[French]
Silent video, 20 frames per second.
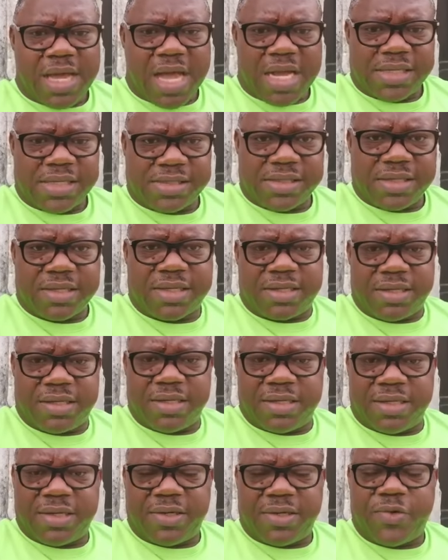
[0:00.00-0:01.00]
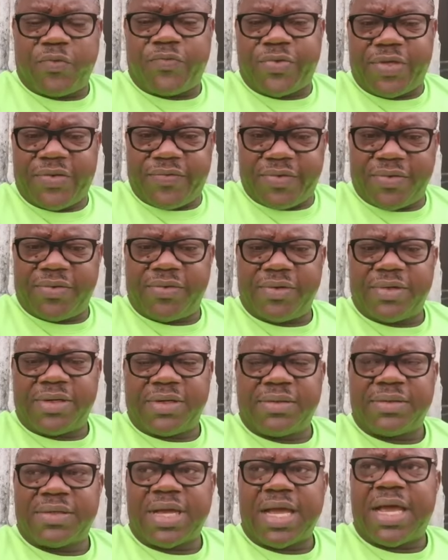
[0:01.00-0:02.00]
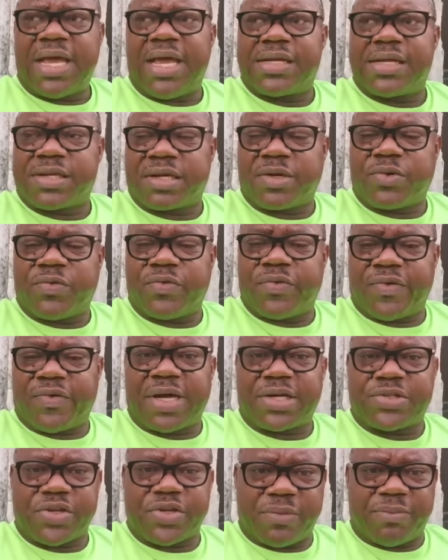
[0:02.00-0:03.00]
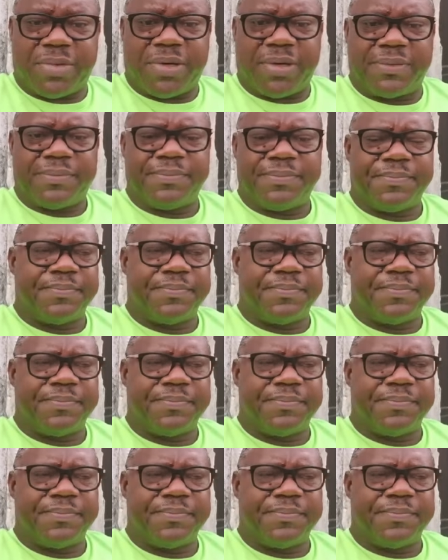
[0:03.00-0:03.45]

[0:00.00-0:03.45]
à ce que nous vivions, à ce que nous vivons actuellement.